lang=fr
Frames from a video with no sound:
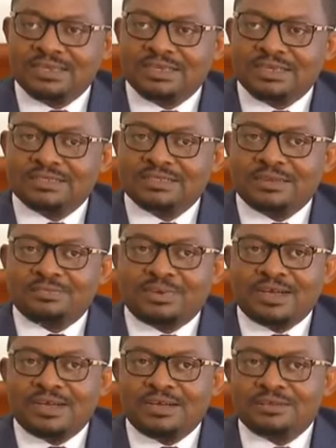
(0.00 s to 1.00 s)
c'est
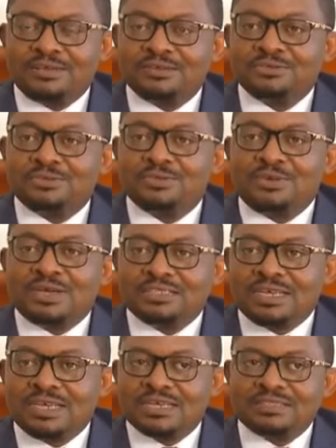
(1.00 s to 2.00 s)
pas un jeu au
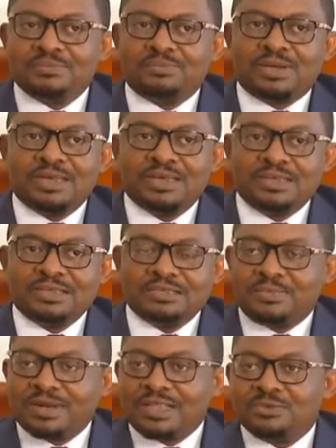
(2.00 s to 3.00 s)
hasard, c'est pas
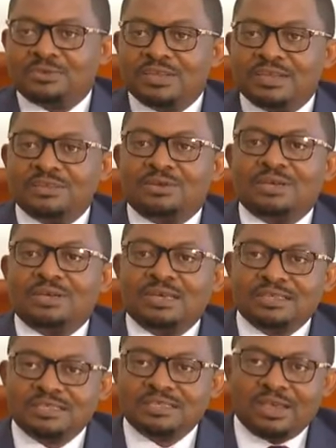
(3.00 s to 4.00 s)
pas, pas la loterie, non.
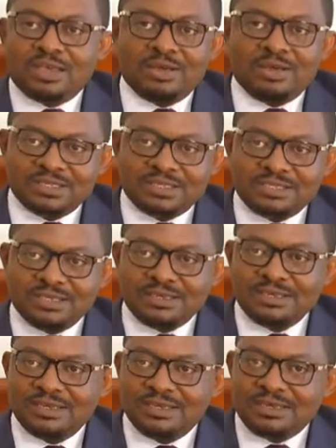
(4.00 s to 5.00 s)
C'est un
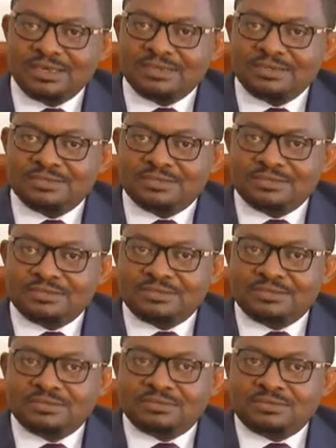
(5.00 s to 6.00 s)
métier.
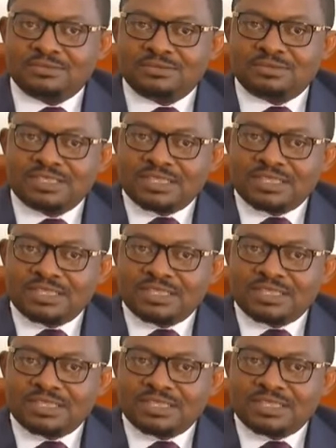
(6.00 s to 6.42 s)
Euh, cette